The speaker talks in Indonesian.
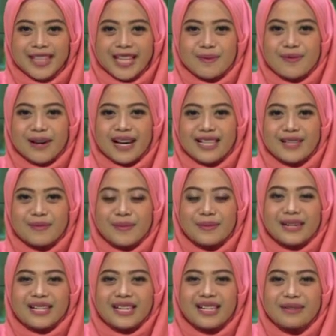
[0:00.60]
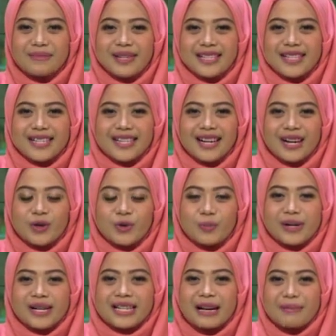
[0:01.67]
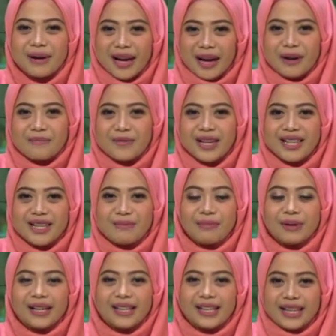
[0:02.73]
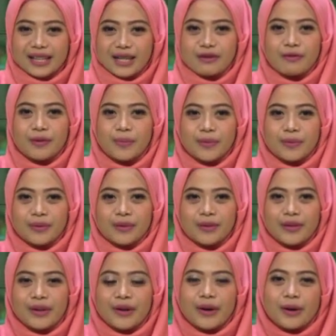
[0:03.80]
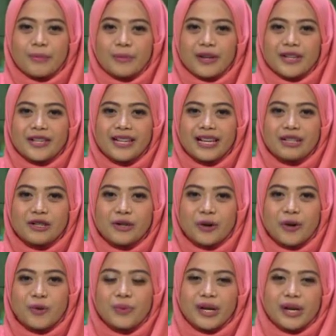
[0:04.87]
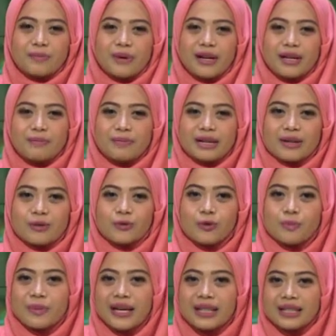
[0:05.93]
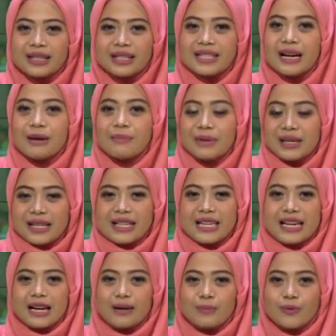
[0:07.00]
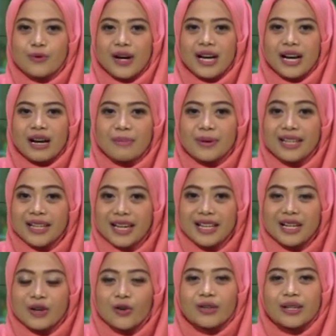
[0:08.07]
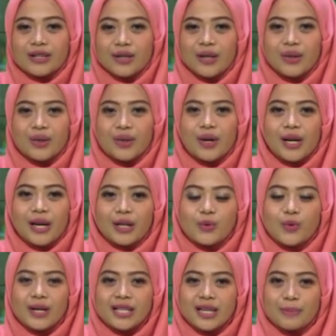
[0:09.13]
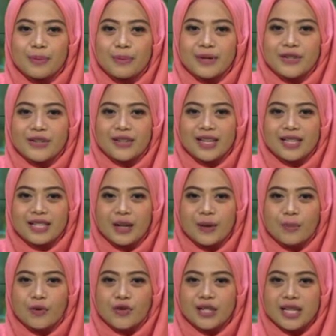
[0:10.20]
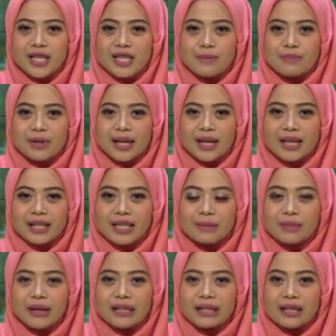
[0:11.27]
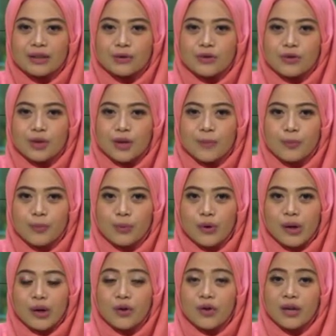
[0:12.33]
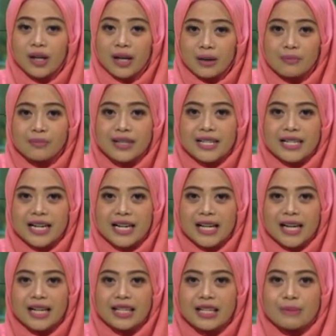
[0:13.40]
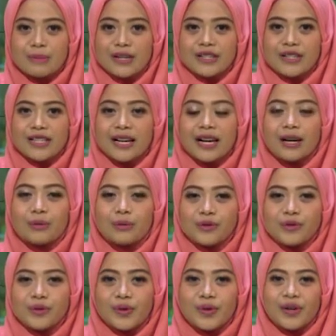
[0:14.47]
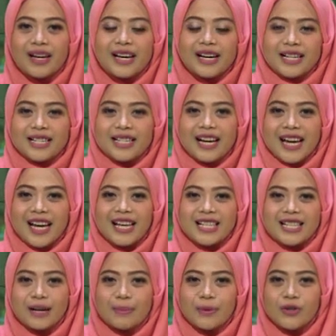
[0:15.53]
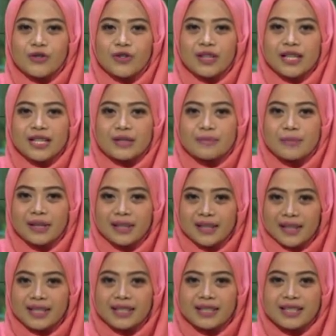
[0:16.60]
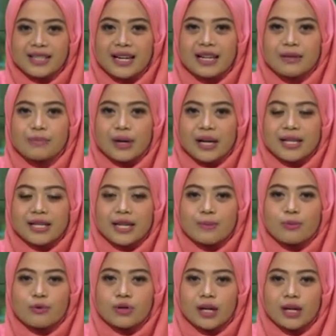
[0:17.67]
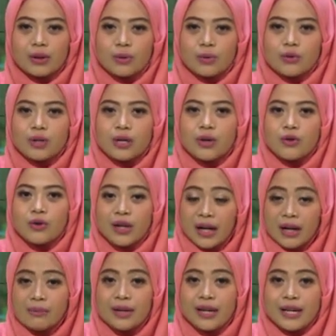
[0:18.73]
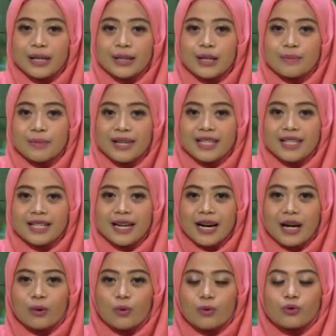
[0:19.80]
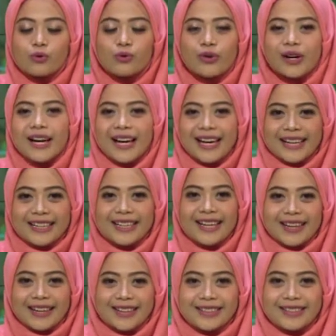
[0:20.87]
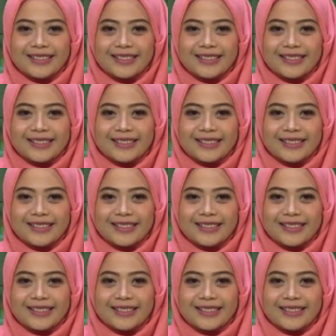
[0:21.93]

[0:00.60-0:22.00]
Terima kasih pemirsa yang masih selalu bersama kami di Berita TVMU. Presiden Jokowi kembali berkurban sapi di kampung halamannya di kota Solo. Dua sapi berjenis limosin seberat 960 kg diserahkan di Masjid Al-Wusto. Sedangkan sapi jenis semental dengan berat 1.100 kg di Masjid Agung Surakarta.